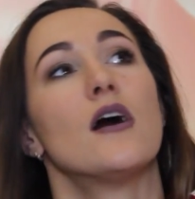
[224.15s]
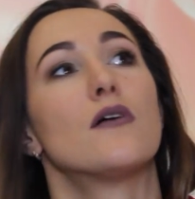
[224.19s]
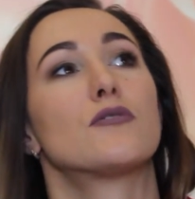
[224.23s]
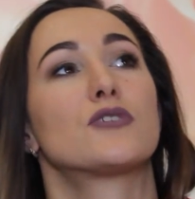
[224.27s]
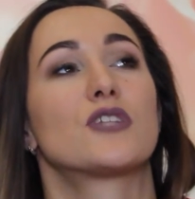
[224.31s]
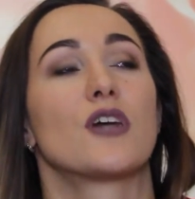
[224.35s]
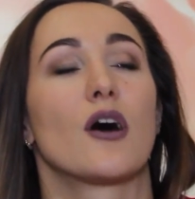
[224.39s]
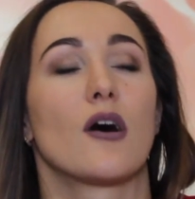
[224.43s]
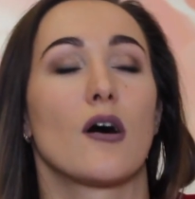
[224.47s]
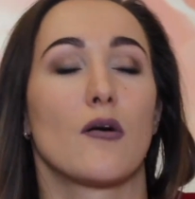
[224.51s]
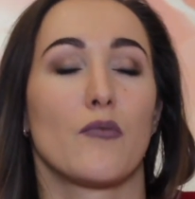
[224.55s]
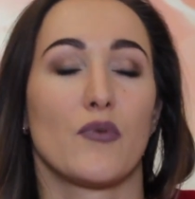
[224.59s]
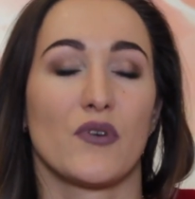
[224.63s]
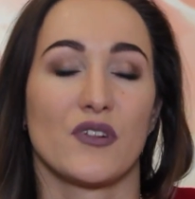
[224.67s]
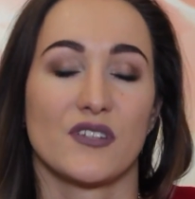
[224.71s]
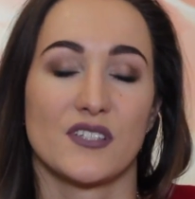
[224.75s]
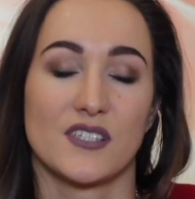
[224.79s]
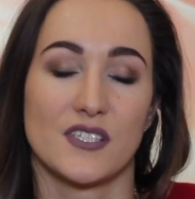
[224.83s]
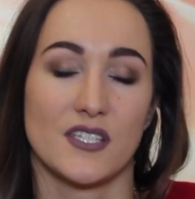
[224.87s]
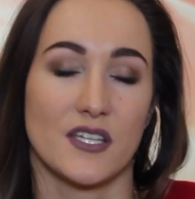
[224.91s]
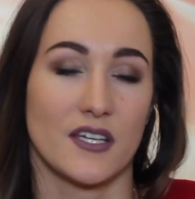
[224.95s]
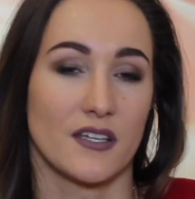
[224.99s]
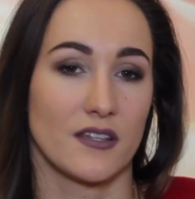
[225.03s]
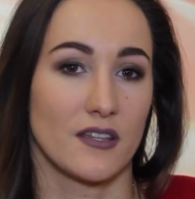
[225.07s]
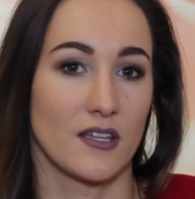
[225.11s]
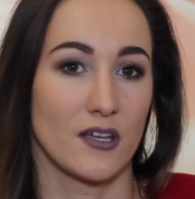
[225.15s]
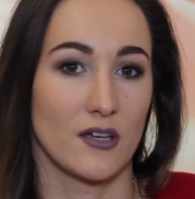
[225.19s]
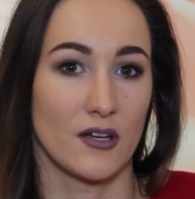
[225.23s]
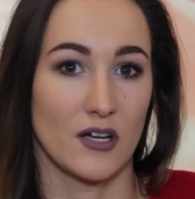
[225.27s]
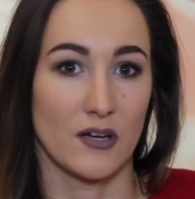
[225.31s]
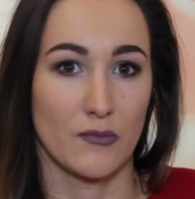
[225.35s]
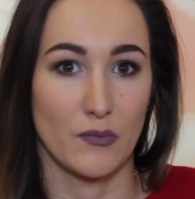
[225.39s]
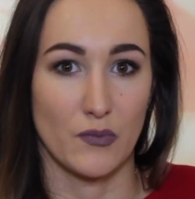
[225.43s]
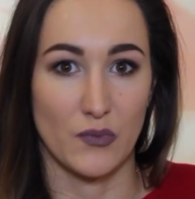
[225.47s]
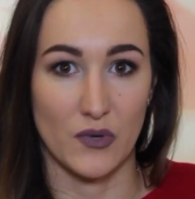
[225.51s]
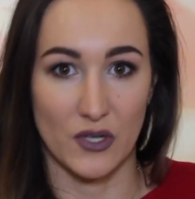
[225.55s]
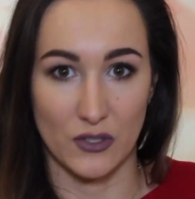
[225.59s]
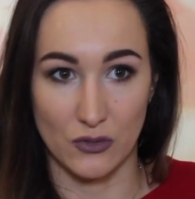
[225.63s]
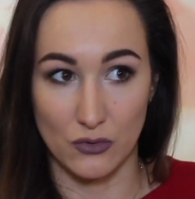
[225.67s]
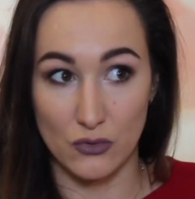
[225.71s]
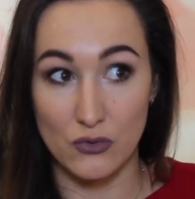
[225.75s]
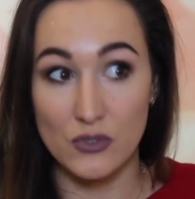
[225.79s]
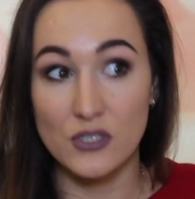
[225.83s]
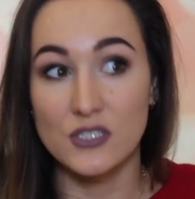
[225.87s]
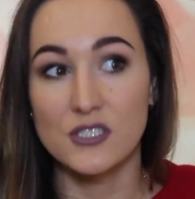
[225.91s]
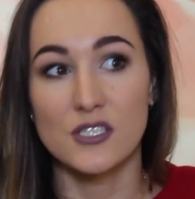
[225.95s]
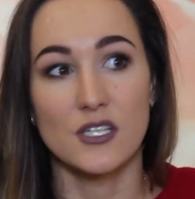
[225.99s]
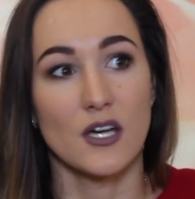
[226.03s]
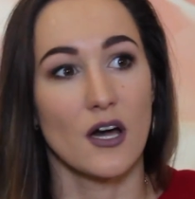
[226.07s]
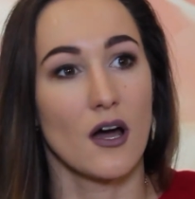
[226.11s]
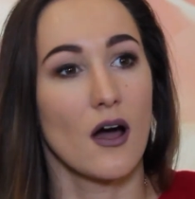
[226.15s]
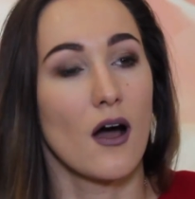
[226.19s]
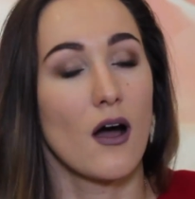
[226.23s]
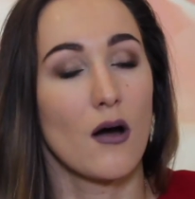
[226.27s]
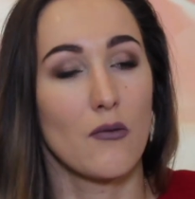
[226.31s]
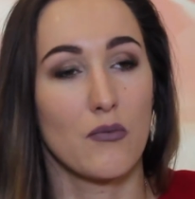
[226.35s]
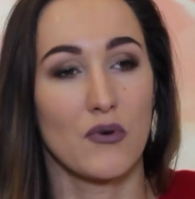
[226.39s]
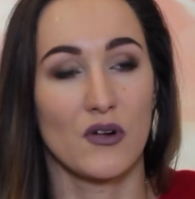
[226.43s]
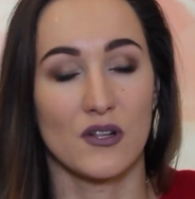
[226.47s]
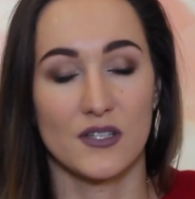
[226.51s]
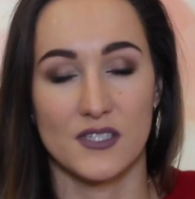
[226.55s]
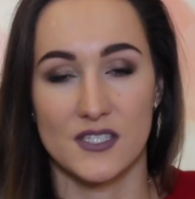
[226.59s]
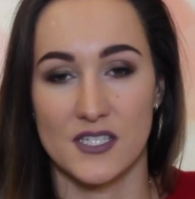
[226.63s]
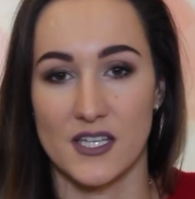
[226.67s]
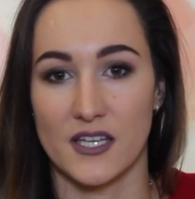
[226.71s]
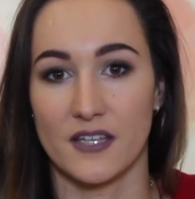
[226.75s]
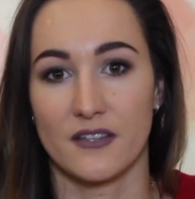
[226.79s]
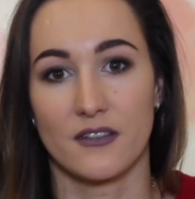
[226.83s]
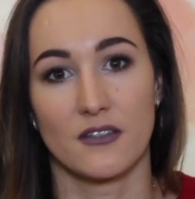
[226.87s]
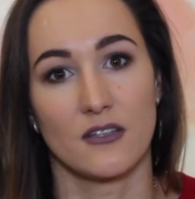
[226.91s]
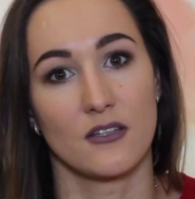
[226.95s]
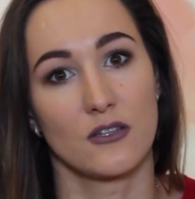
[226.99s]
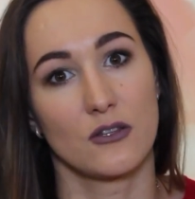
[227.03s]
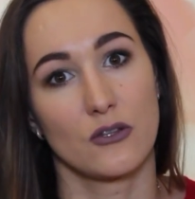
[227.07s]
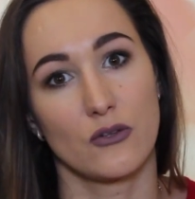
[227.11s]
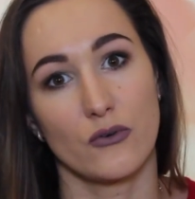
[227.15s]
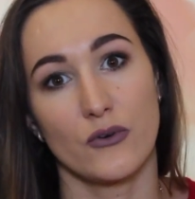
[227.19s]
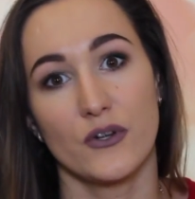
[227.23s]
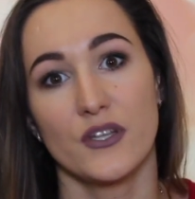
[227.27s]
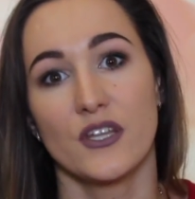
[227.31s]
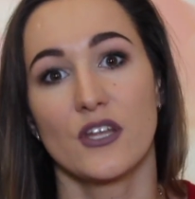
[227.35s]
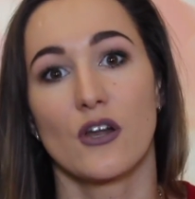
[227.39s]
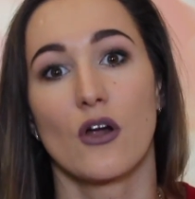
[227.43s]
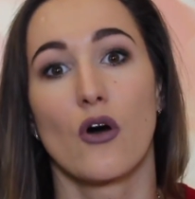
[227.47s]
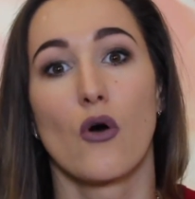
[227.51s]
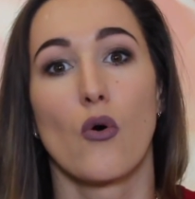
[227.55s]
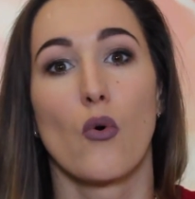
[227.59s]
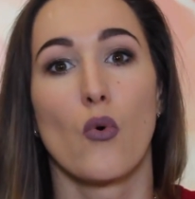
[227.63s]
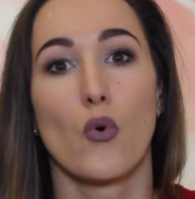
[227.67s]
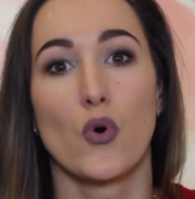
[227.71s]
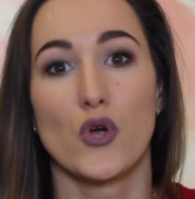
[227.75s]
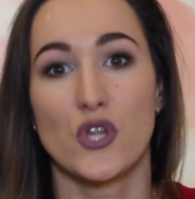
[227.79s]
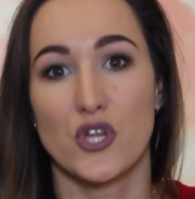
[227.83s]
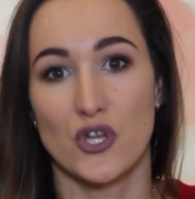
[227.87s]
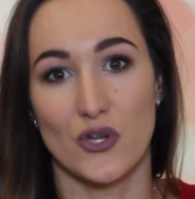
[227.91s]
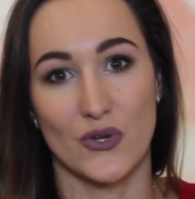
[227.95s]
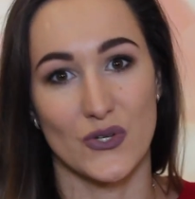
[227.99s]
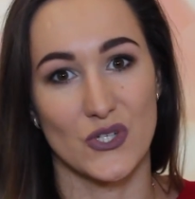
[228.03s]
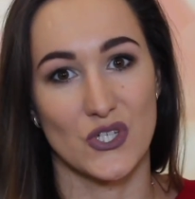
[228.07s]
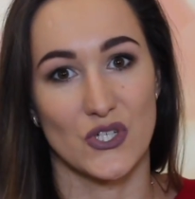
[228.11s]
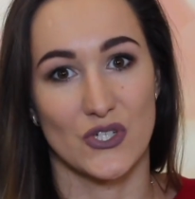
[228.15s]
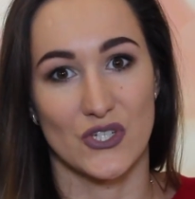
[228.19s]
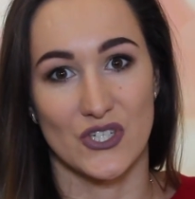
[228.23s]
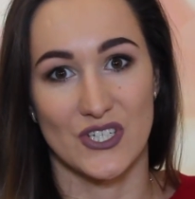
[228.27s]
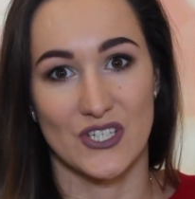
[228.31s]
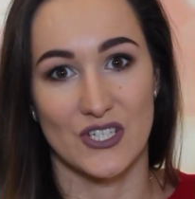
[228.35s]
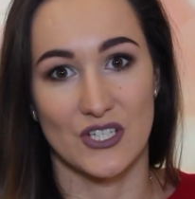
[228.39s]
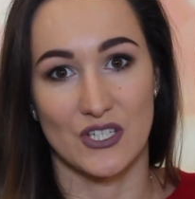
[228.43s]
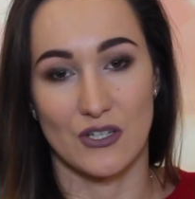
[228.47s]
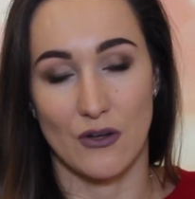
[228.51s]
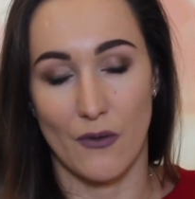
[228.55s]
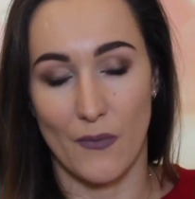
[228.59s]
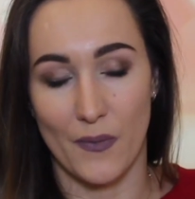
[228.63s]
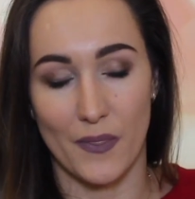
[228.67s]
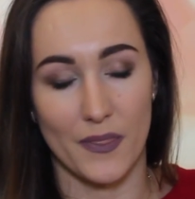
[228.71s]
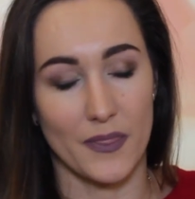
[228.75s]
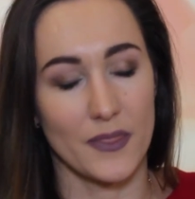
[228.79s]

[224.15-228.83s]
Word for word: что обалденная продукция, обалденный тонер, очень-очень